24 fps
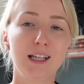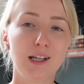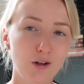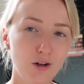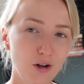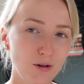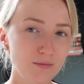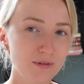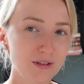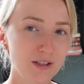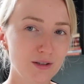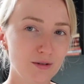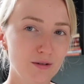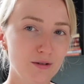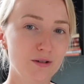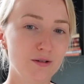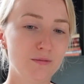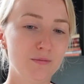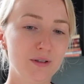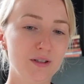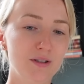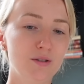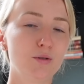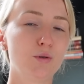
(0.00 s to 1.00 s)
Ihr kommt natürlich
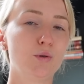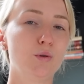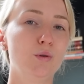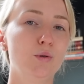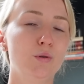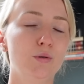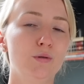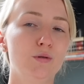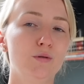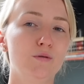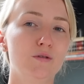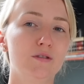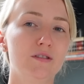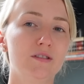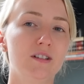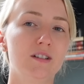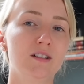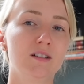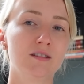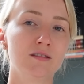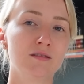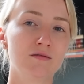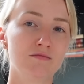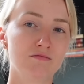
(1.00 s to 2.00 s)
mit und ich würde
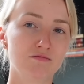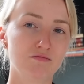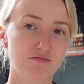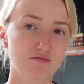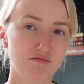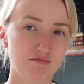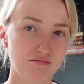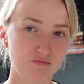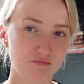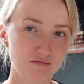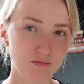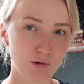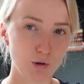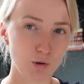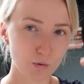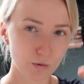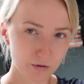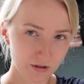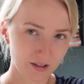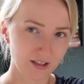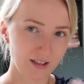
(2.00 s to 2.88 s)
sagen, los